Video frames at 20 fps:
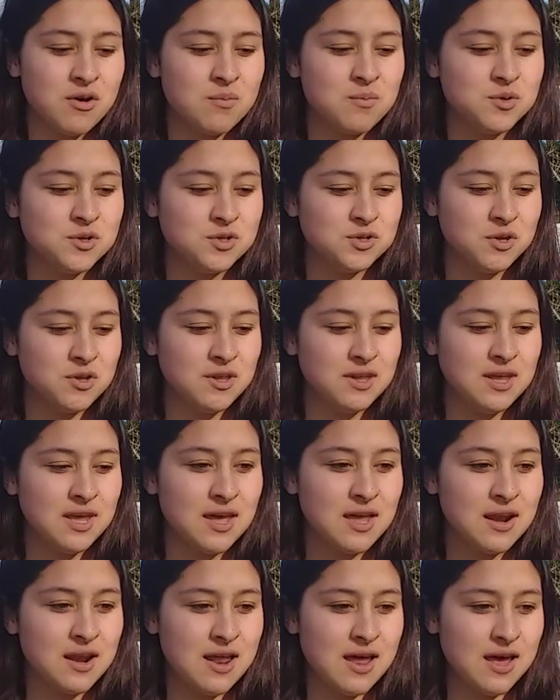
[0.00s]
mucho en
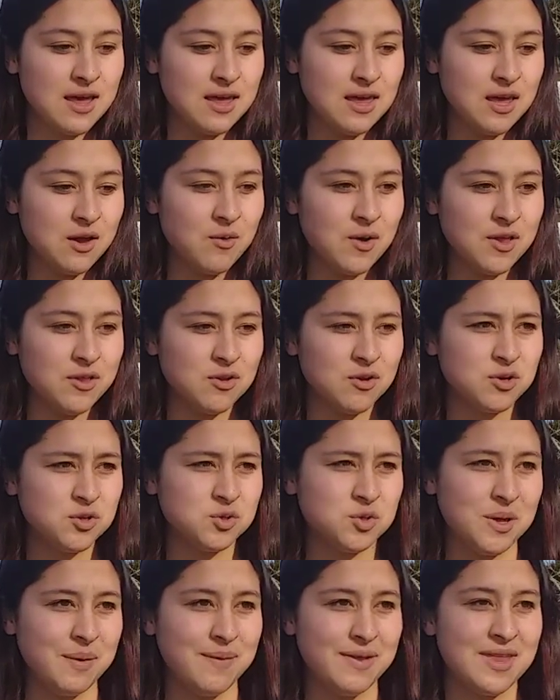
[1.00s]
tierra y cuando
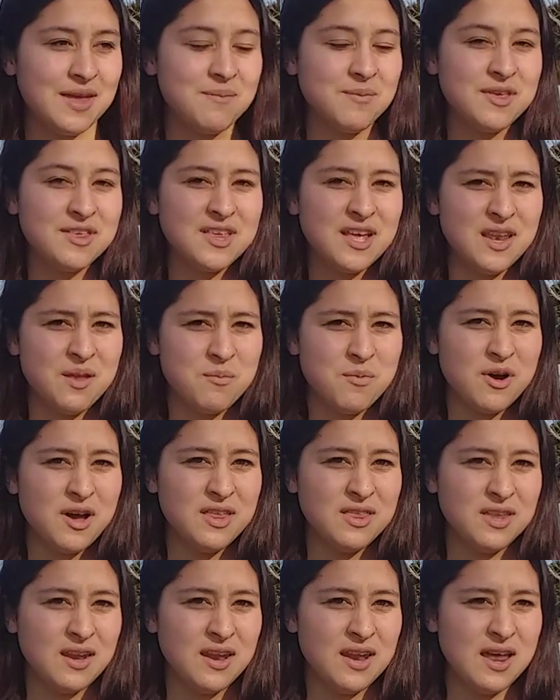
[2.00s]
llueve también salimos a
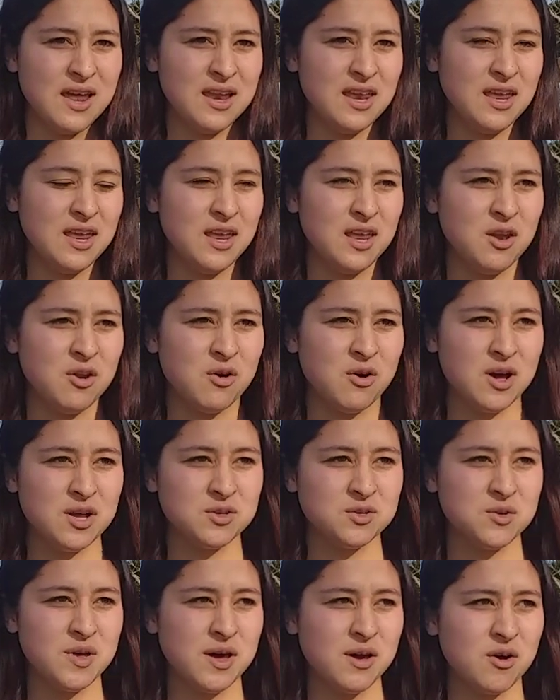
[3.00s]
entrenar y nos
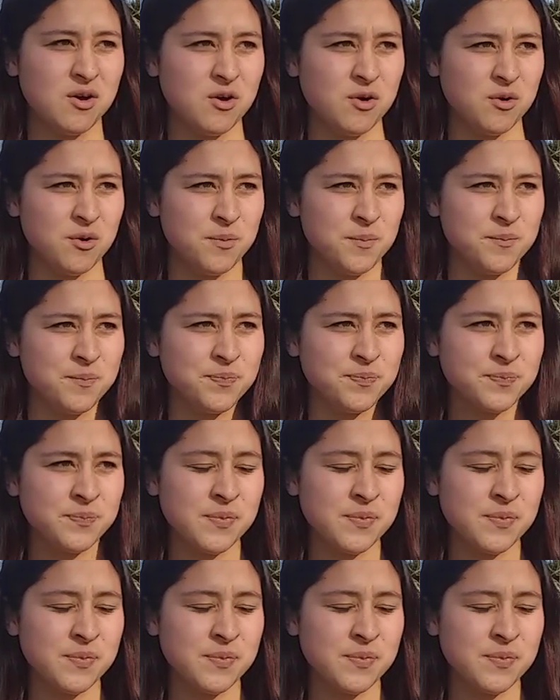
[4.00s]
ayuda con,